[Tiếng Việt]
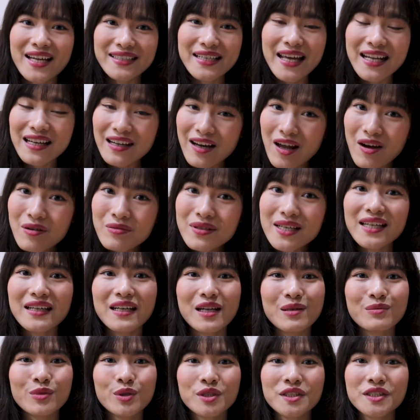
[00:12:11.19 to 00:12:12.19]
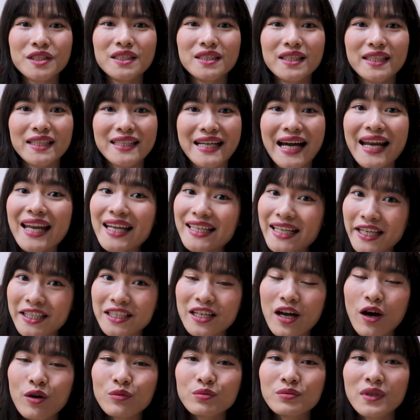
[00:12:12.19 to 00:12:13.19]
Denlock là một người khá là
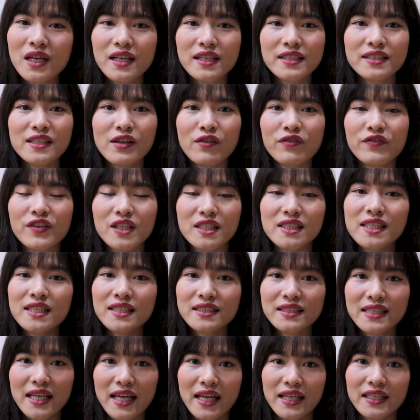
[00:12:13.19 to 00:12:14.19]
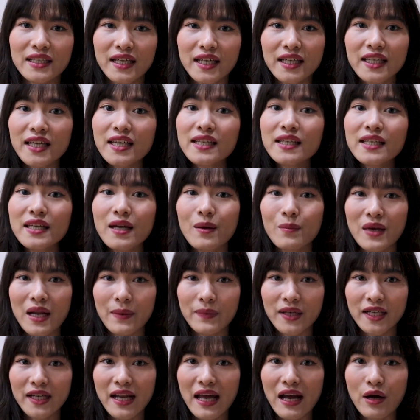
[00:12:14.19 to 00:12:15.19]
thành công trong việc chia sẻ những cái kinh nghiệm
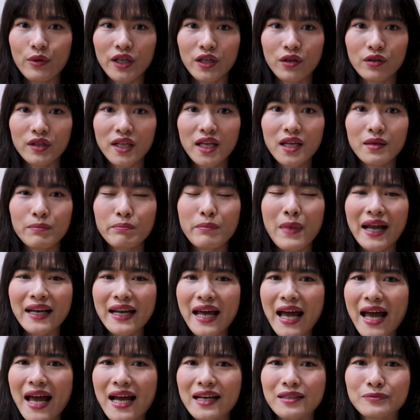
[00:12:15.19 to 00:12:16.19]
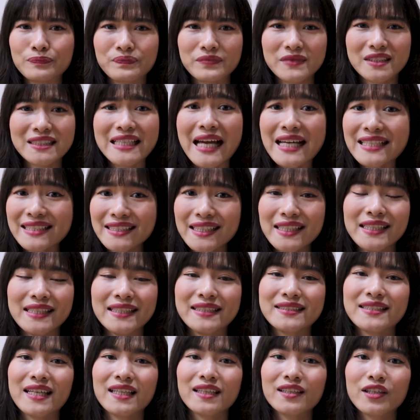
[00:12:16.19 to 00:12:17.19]
làm thế nào để có thể bán hàng xa xỉ
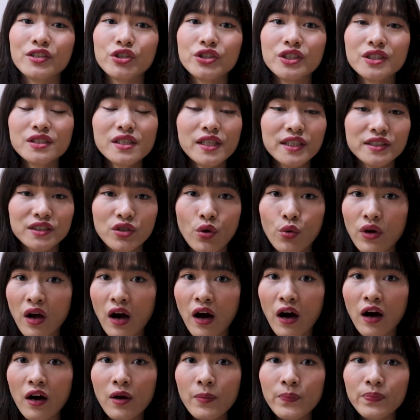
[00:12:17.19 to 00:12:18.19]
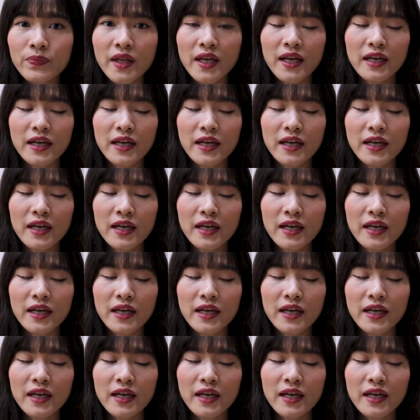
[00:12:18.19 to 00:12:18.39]
dành tới cho những người giàu có.